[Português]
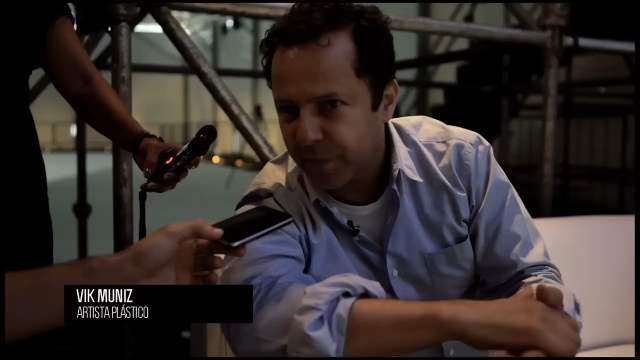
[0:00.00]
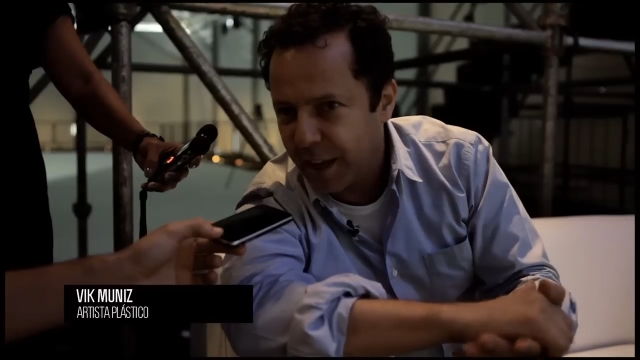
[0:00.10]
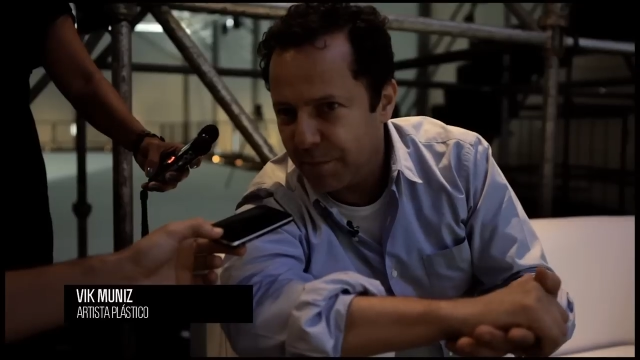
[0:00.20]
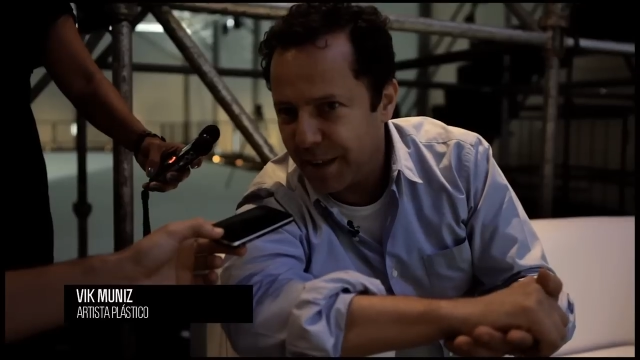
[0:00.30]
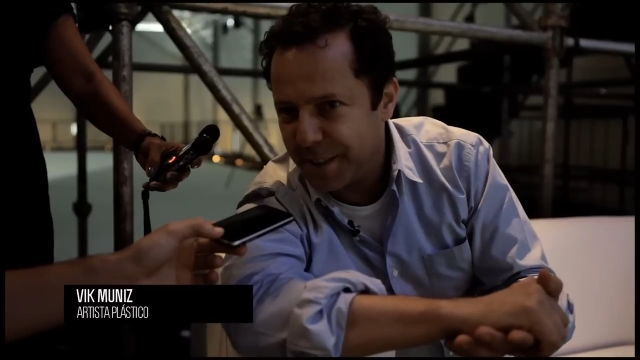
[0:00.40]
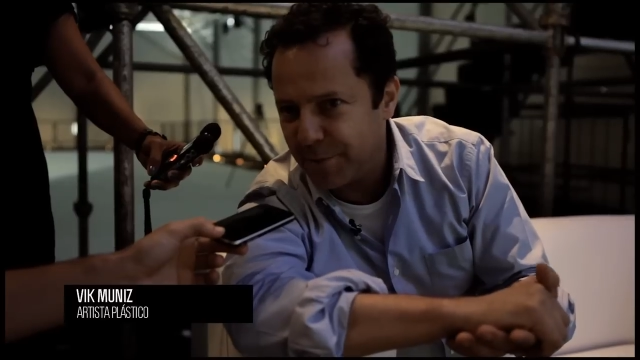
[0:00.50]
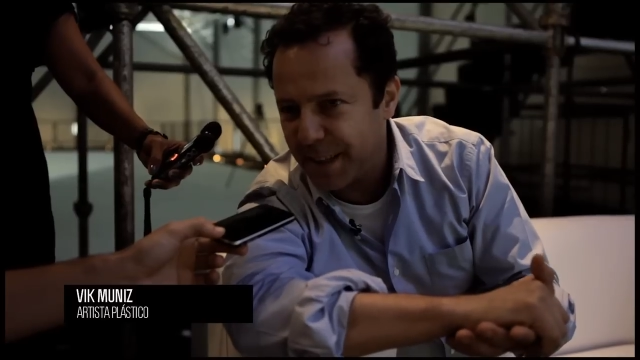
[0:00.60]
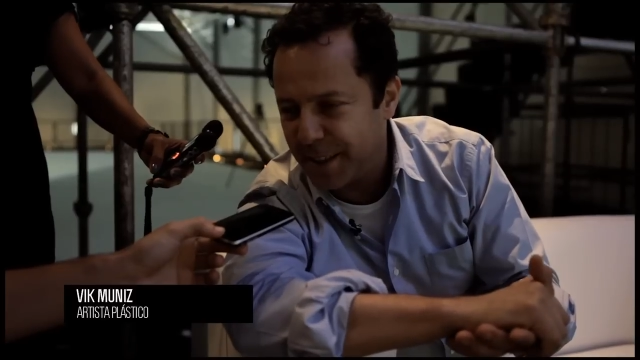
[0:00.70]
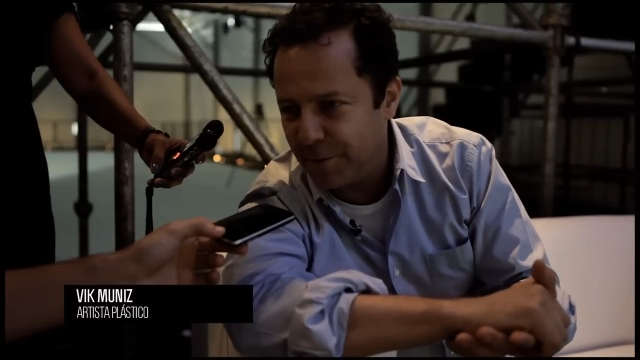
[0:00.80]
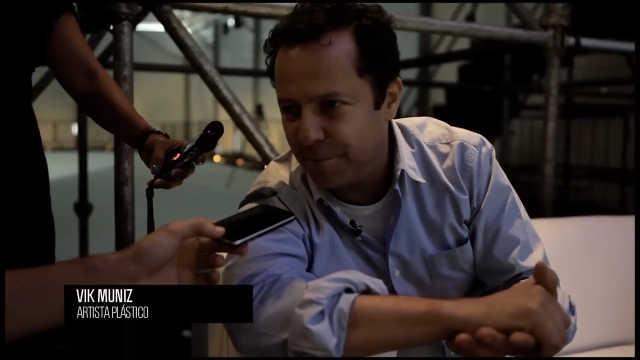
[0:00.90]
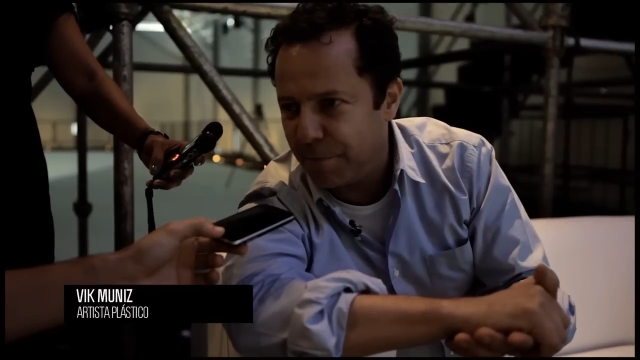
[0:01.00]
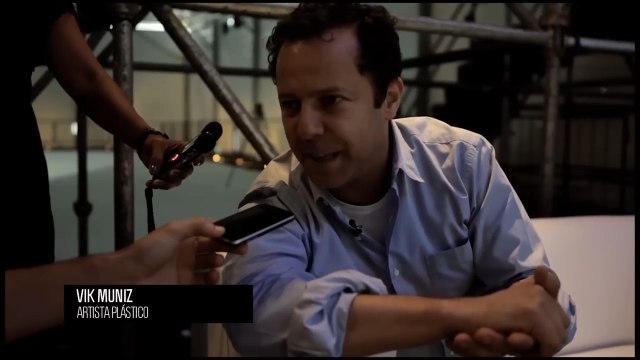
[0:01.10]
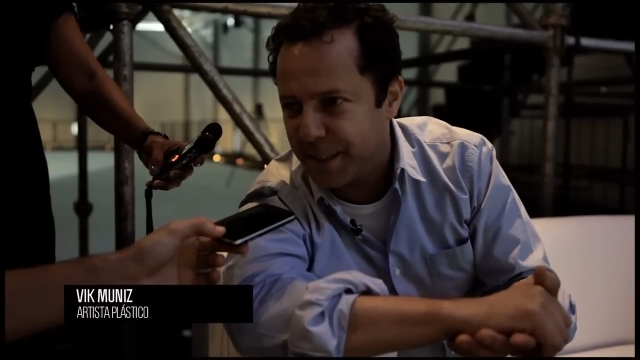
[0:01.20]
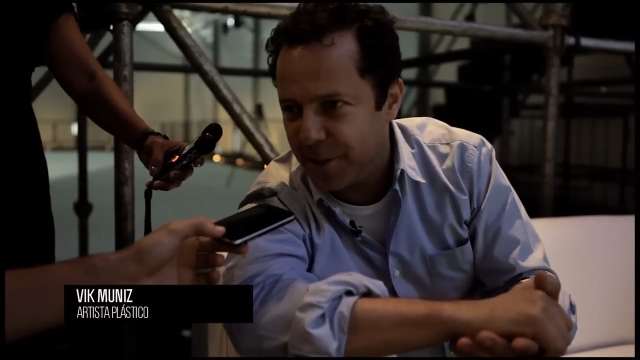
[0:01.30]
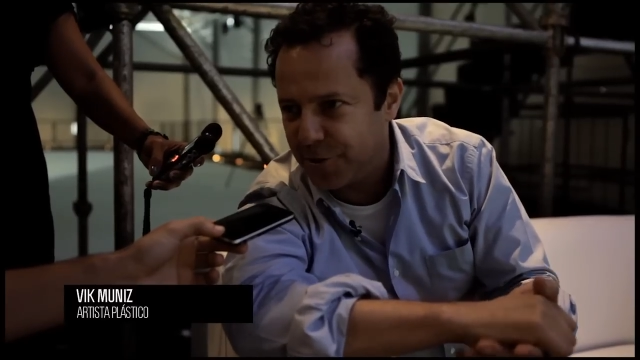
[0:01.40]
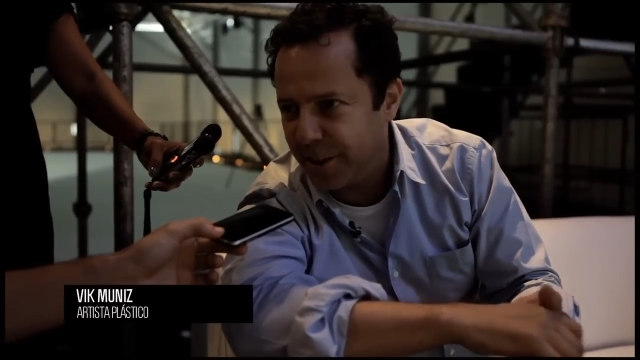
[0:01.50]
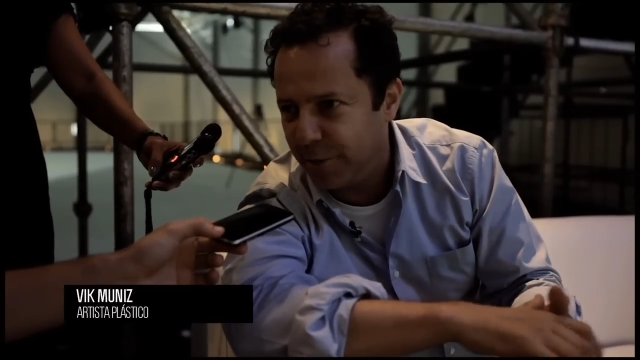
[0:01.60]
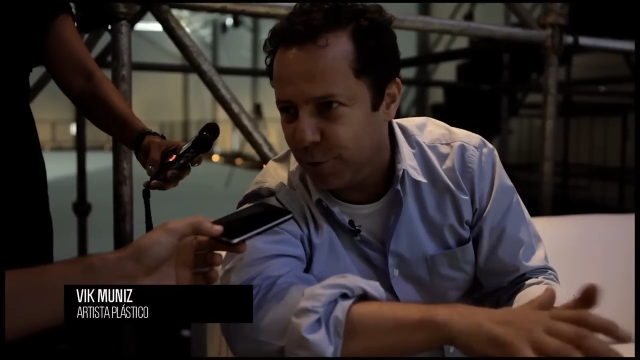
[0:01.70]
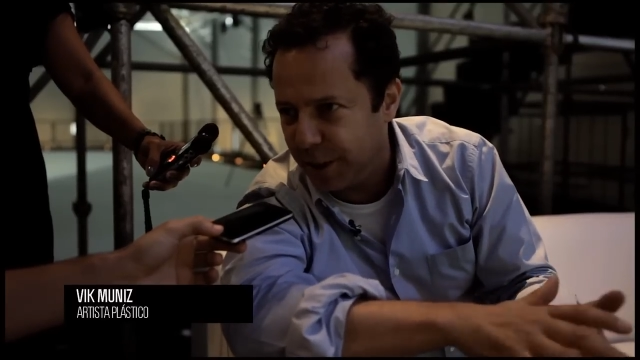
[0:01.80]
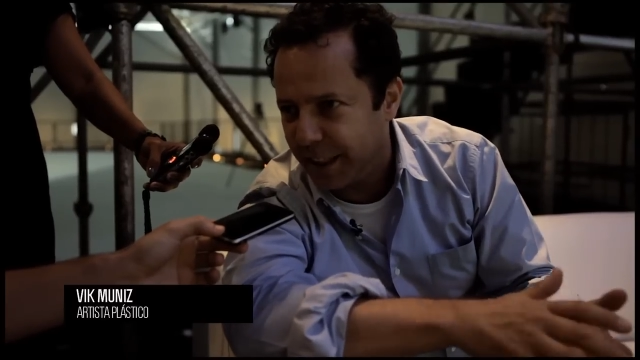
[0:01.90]
É uma situação bastante
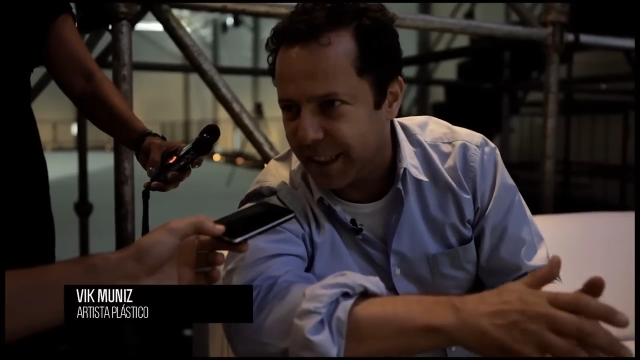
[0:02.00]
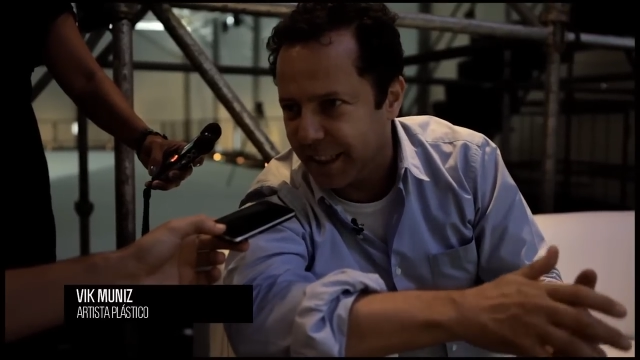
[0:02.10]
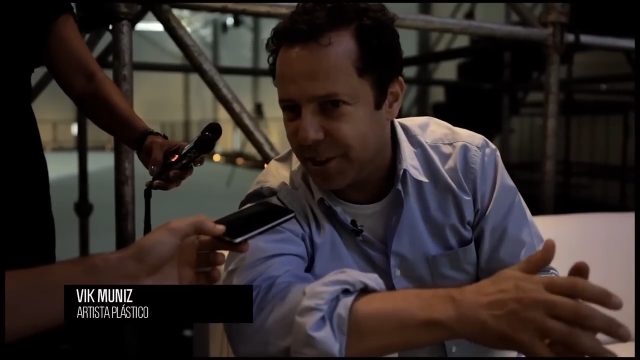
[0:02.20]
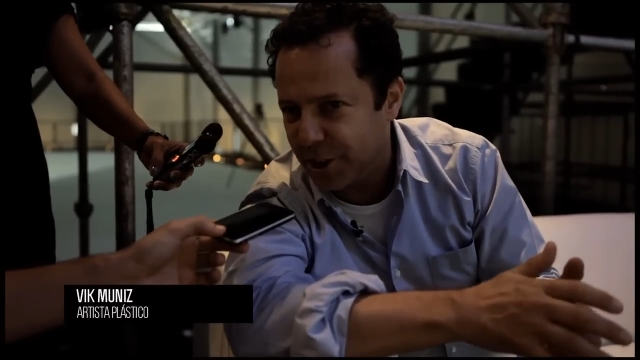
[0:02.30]
única, né?